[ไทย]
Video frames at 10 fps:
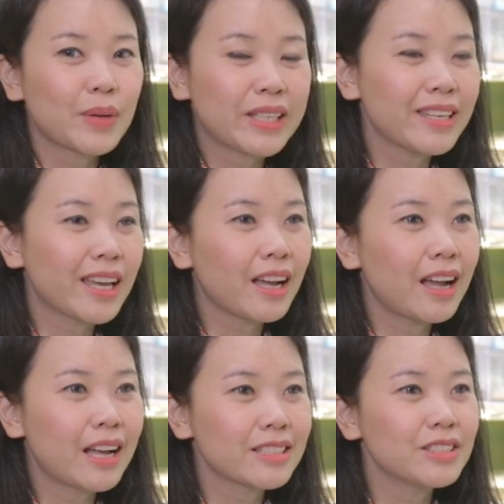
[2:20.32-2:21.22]
สวัสดีนะ
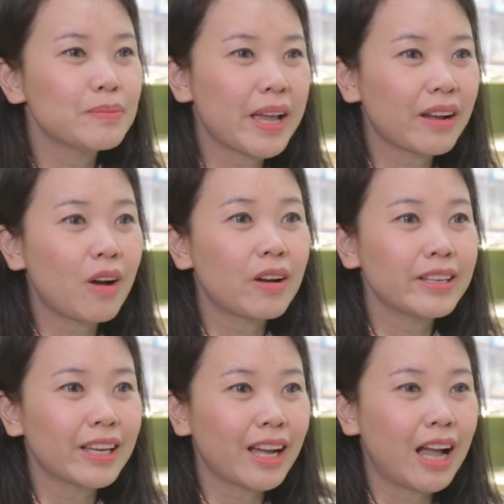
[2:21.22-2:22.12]
คะชื่อแม่ก้อย
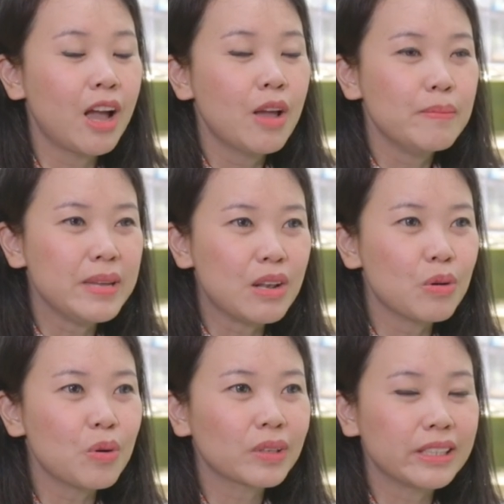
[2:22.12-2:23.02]
นะคะมี
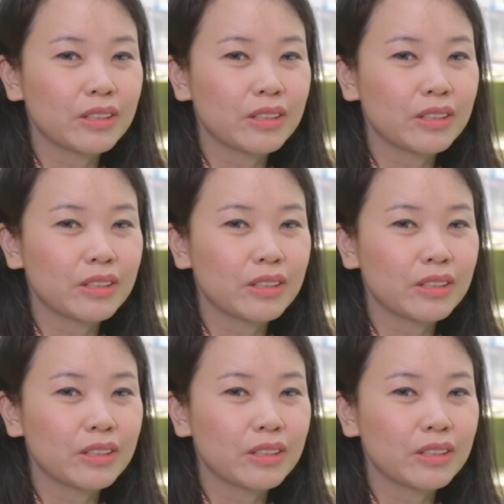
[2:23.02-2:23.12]
ลูก